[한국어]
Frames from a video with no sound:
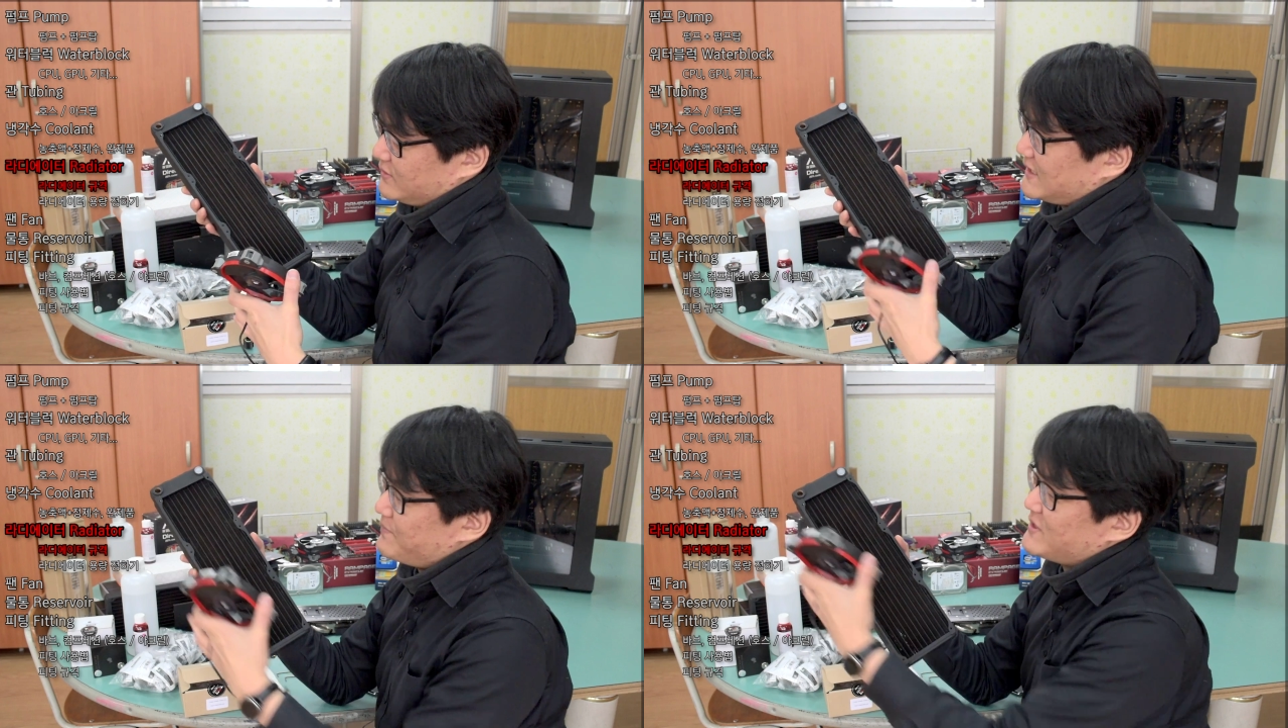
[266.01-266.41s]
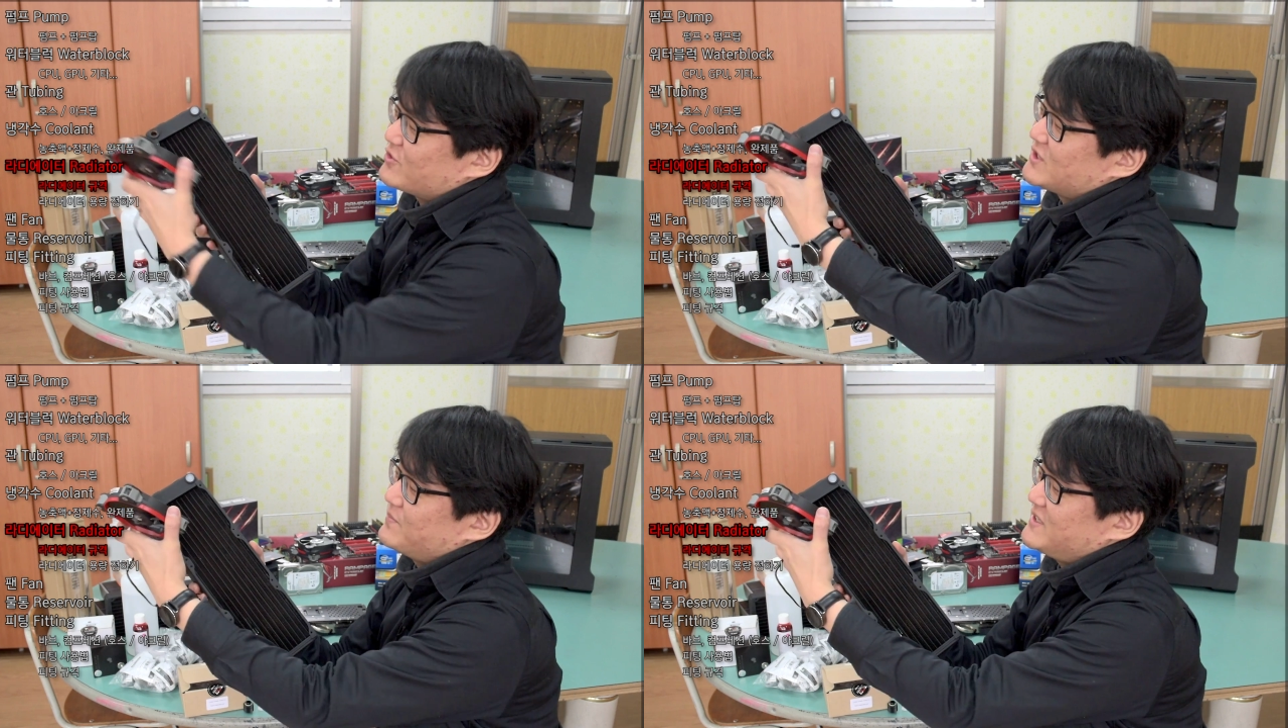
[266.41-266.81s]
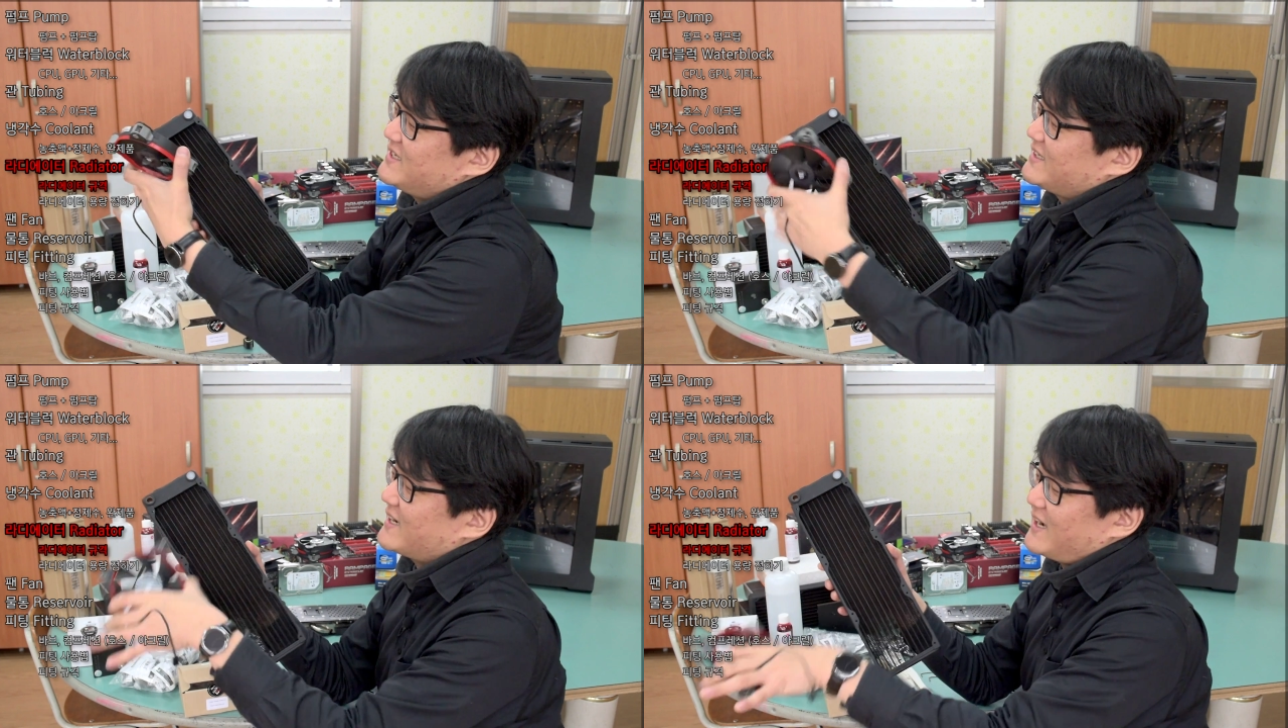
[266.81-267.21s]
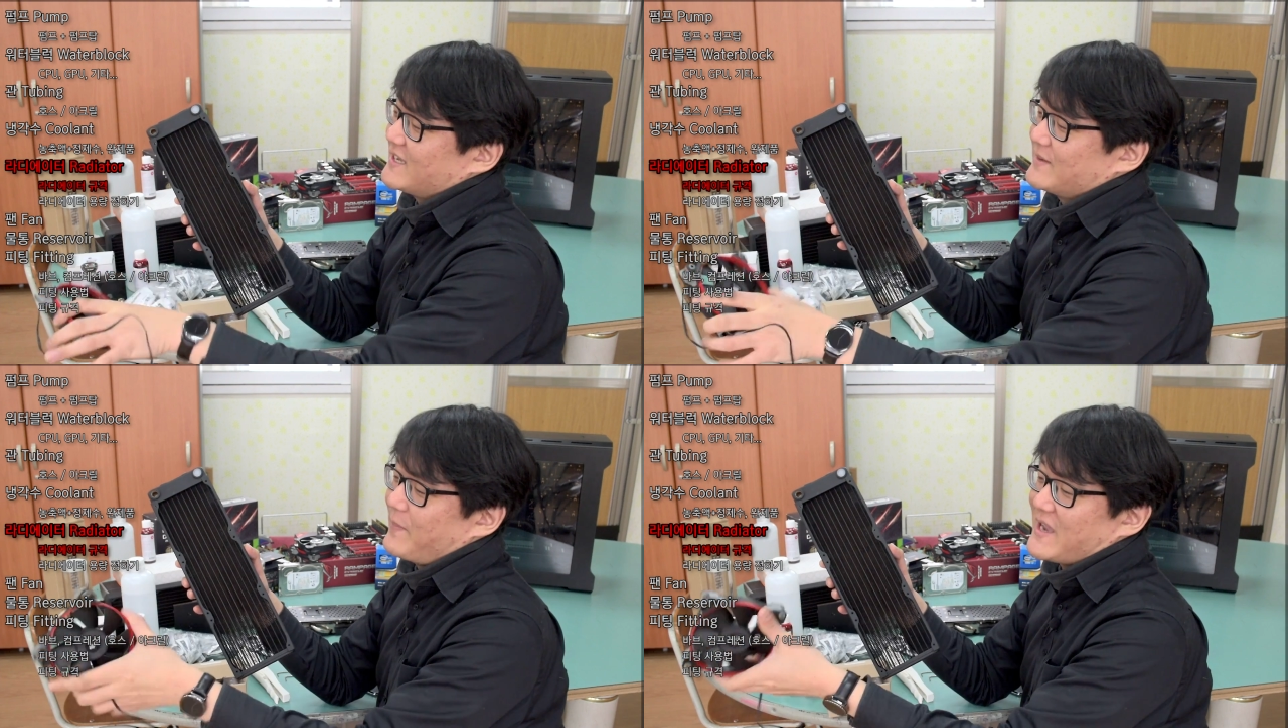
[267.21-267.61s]

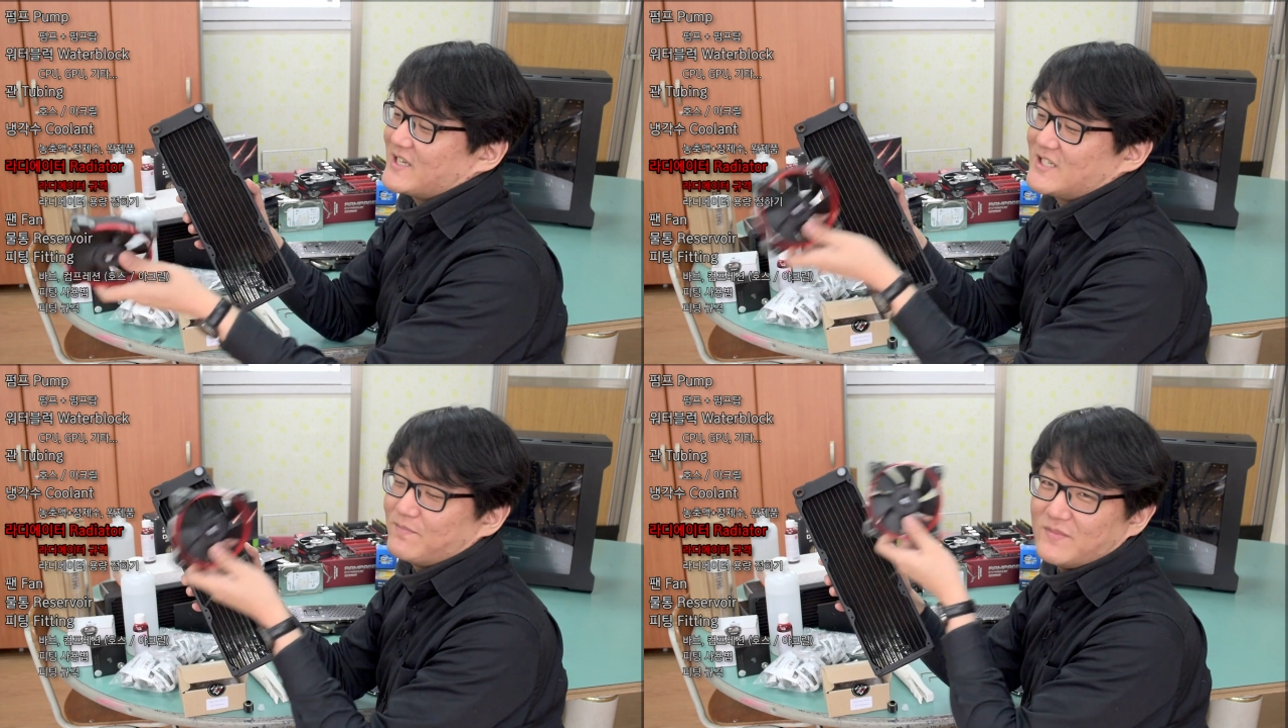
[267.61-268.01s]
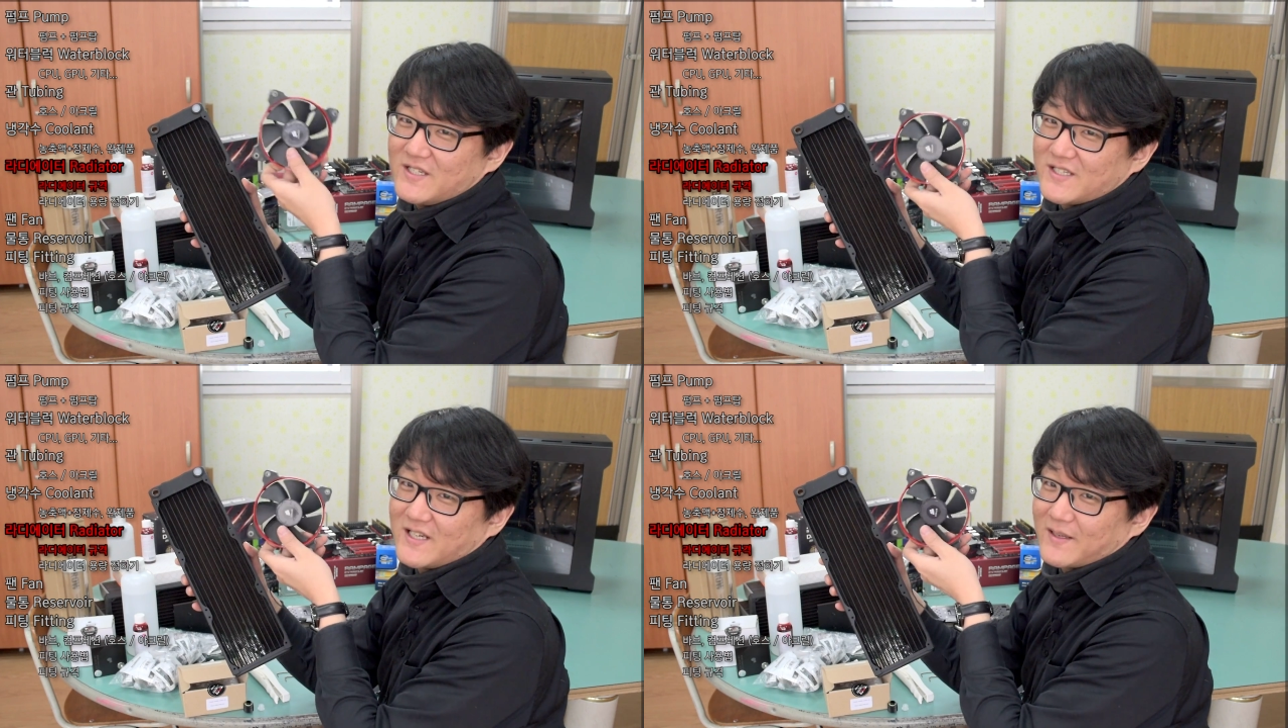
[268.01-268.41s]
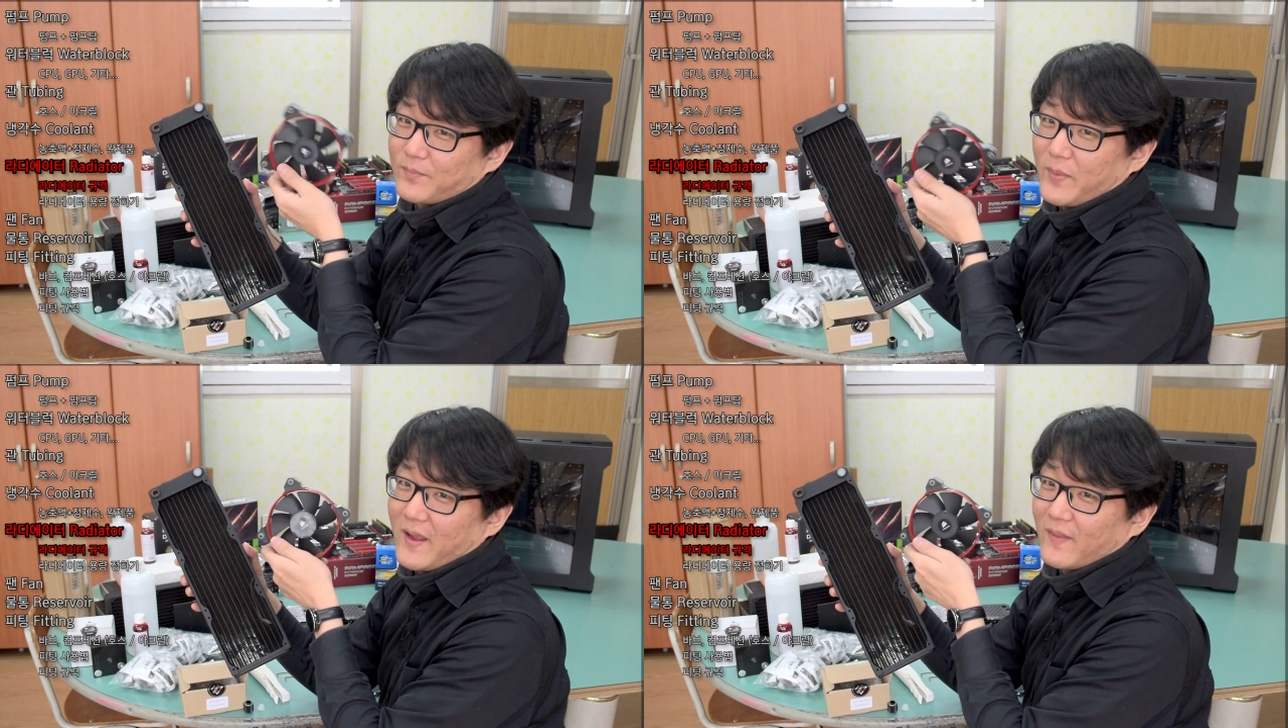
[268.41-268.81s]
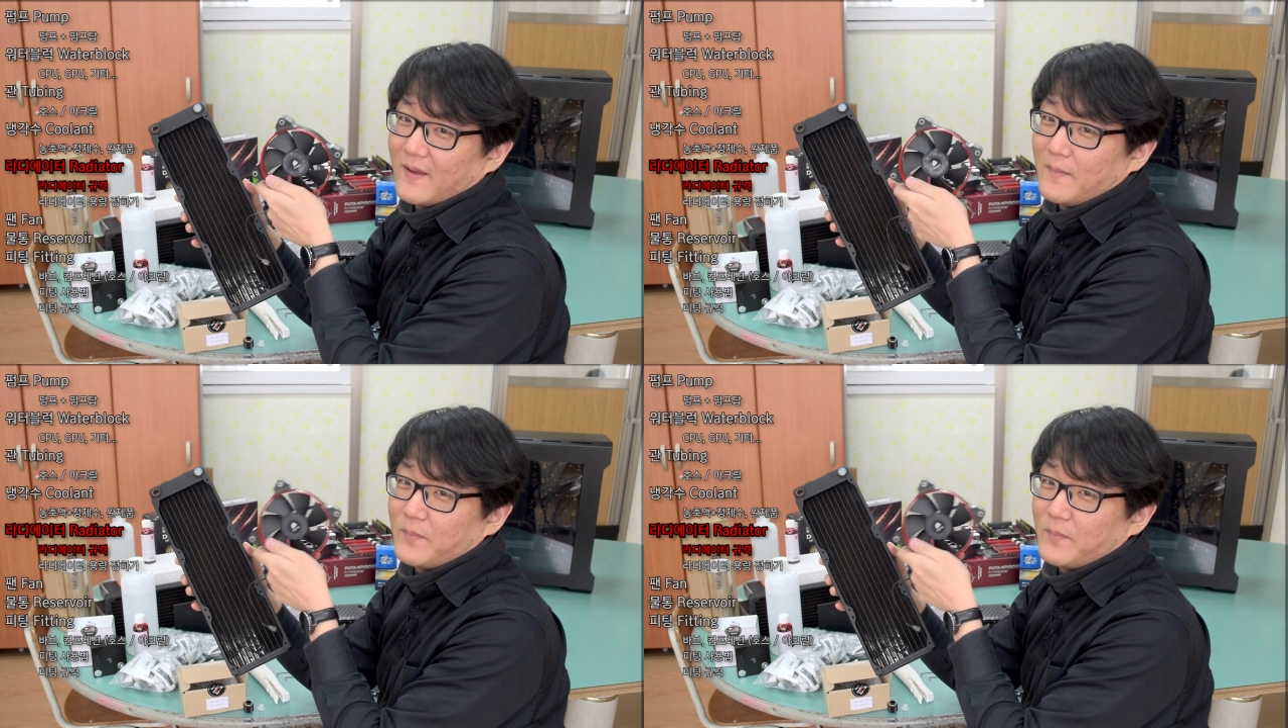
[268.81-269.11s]
360mm니까 120mm짜리 팬.